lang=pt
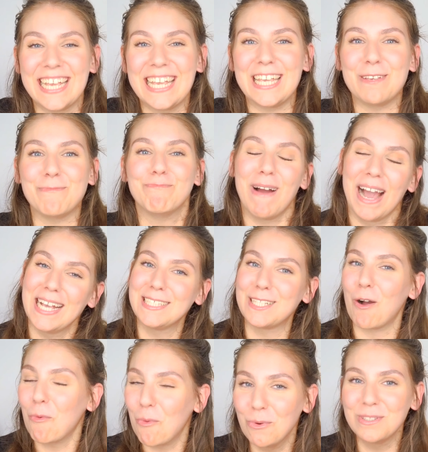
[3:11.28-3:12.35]
Sim,
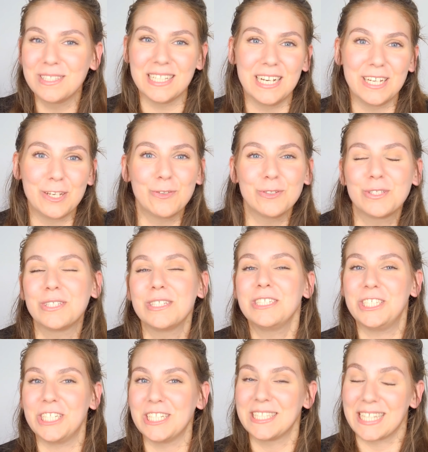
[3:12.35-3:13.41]
mais alguns anos
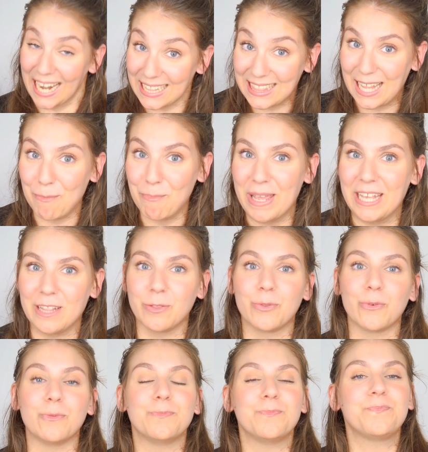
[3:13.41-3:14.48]
de
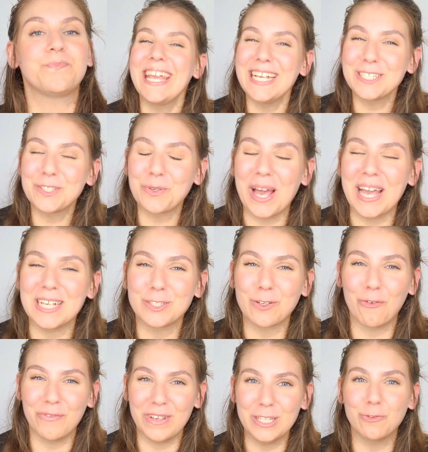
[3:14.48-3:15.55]
tratamento. E isso é
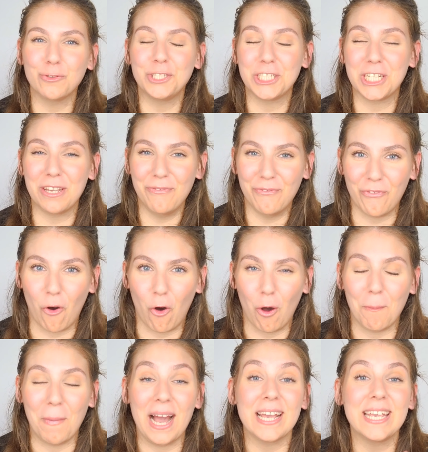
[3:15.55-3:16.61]
resolvido de que
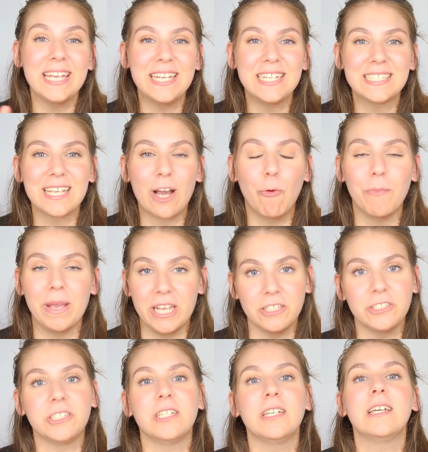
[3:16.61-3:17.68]
forma?
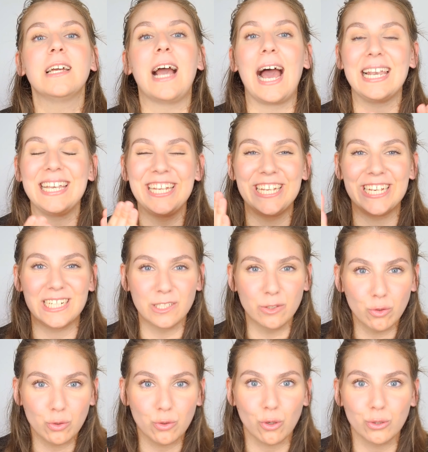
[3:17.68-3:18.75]
Inicialmente,
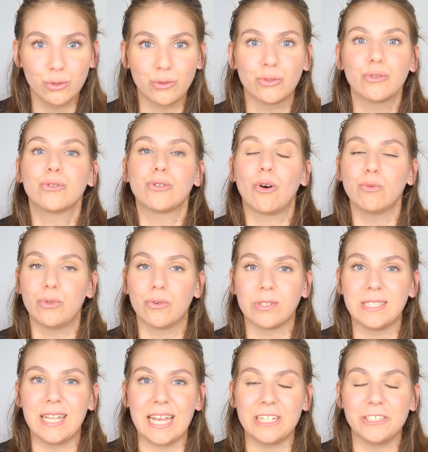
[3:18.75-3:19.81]
alinhando todos os
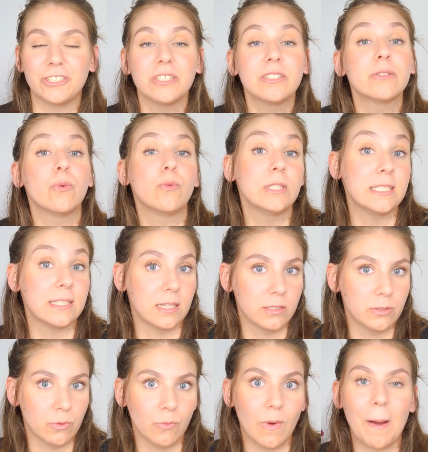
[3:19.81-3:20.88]
outros dentes
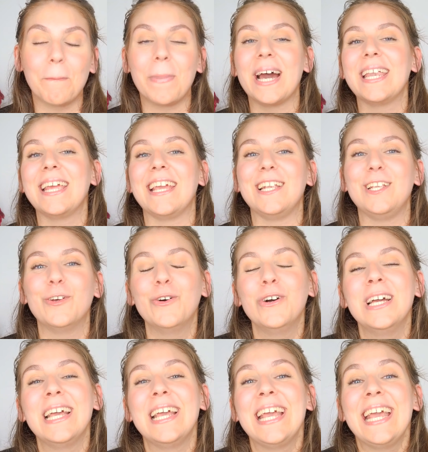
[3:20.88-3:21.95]
usando um
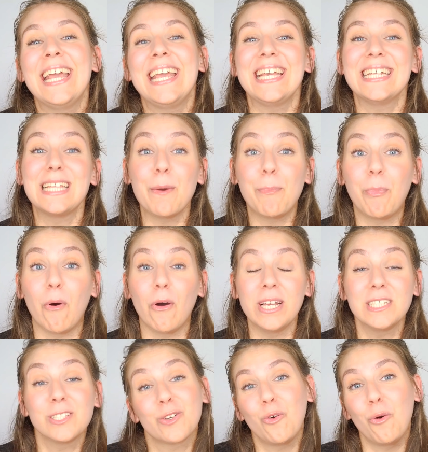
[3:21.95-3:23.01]
aparelho e
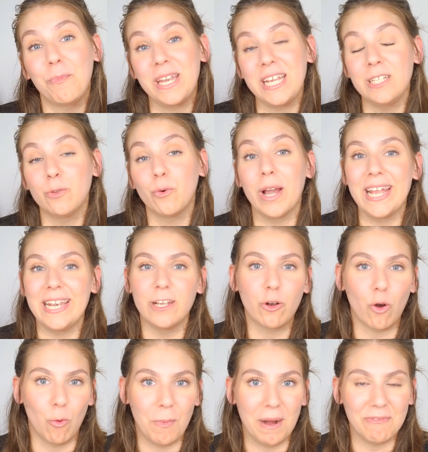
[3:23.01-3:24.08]
depois cobrindo ele
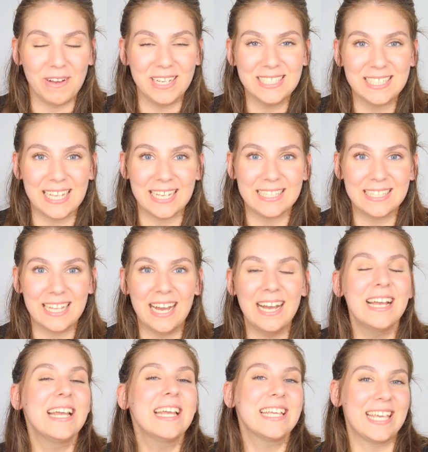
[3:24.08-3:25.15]
com uma
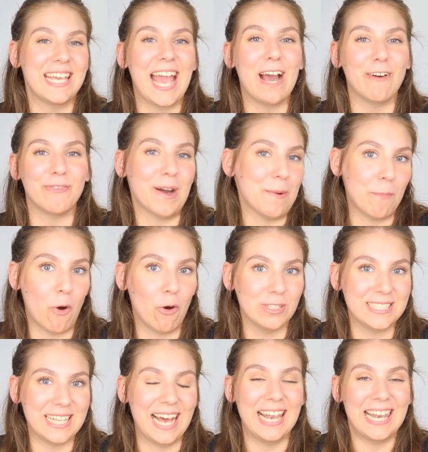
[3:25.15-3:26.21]
faceta que é a
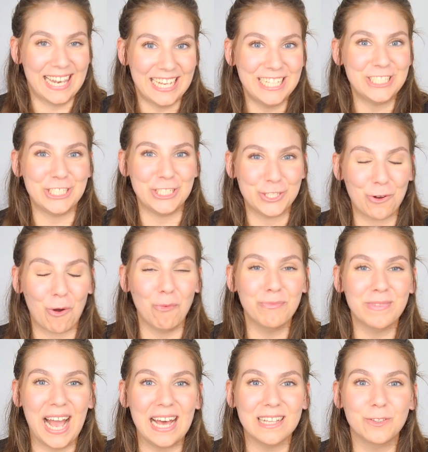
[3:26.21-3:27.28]
famosa lente de
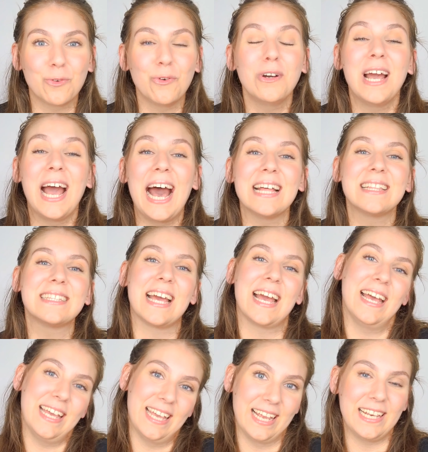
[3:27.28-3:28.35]
contato,
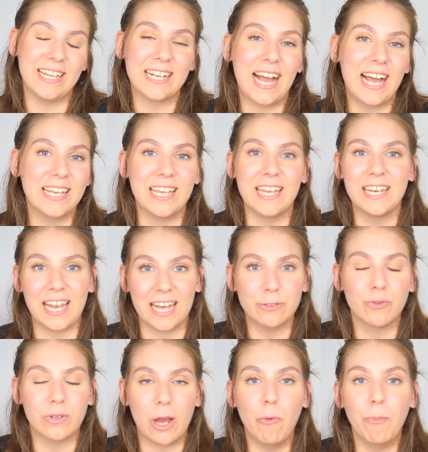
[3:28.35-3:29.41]
até ele cair
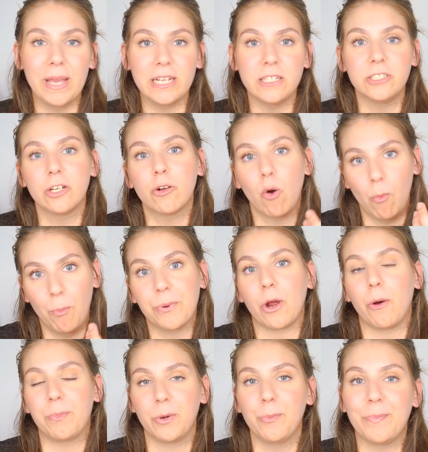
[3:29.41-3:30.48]
naturalmente com o
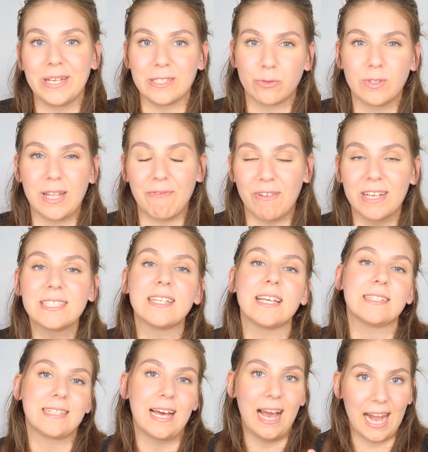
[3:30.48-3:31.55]
próprio peso da
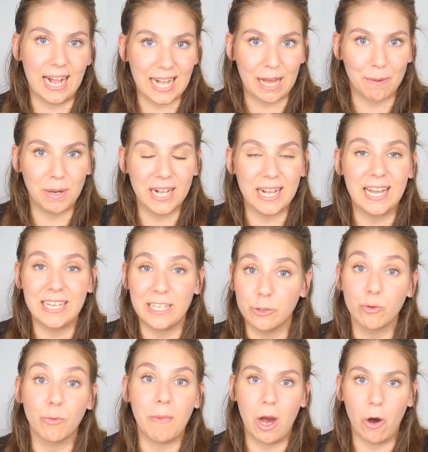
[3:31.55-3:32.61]
faceta, acaba
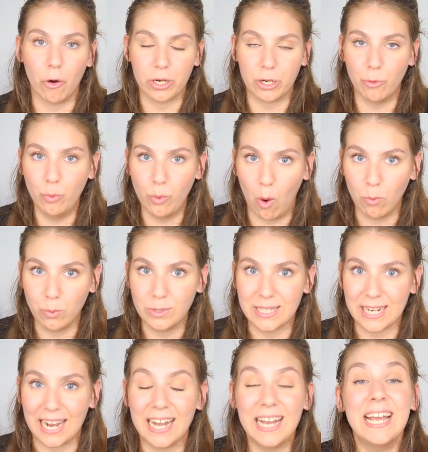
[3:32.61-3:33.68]
caindo uma hora ou
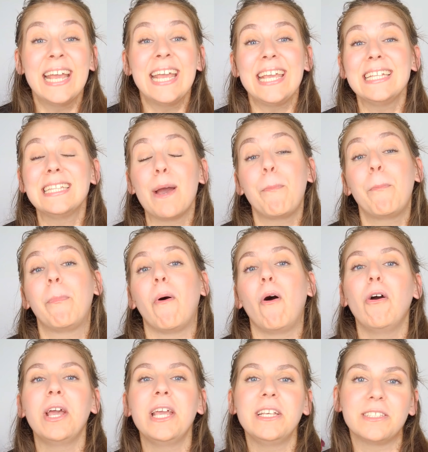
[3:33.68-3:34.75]
outra. E
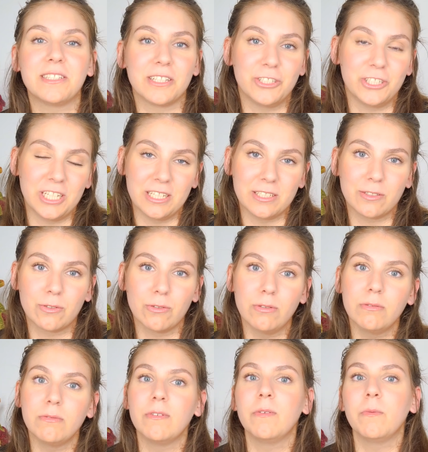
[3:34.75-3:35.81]
depois disso,